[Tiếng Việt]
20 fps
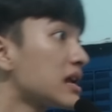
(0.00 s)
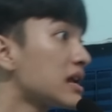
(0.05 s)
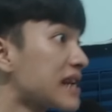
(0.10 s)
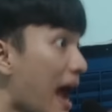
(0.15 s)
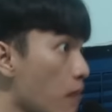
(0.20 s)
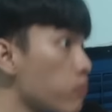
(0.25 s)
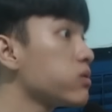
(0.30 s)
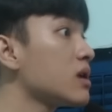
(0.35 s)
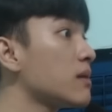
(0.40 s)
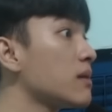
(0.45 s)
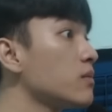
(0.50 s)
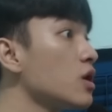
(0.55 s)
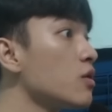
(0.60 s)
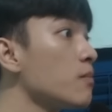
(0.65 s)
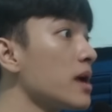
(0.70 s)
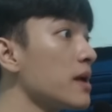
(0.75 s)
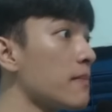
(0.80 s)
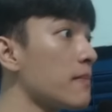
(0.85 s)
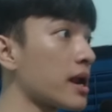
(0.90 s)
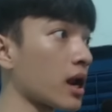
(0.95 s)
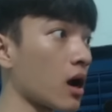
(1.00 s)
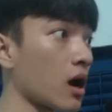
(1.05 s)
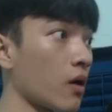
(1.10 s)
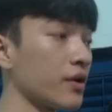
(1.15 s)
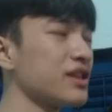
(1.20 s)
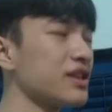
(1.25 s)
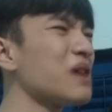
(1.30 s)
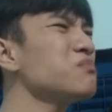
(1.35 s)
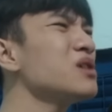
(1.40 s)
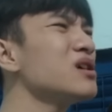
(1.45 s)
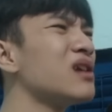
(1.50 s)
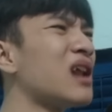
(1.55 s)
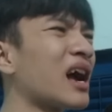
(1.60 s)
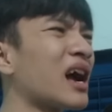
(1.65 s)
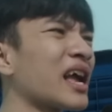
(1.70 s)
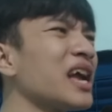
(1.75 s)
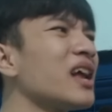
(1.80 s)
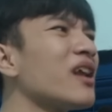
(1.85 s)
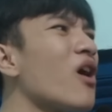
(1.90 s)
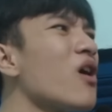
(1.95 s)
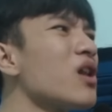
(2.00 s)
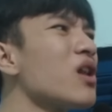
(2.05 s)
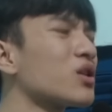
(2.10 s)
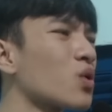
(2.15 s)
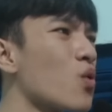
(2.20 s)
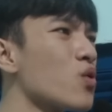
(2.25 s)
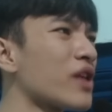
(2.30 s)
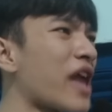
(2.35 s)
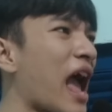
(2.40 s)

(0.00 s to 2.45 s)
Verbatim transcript: đông lắm đó mấy bà nội, giống như là cái đó là thuộc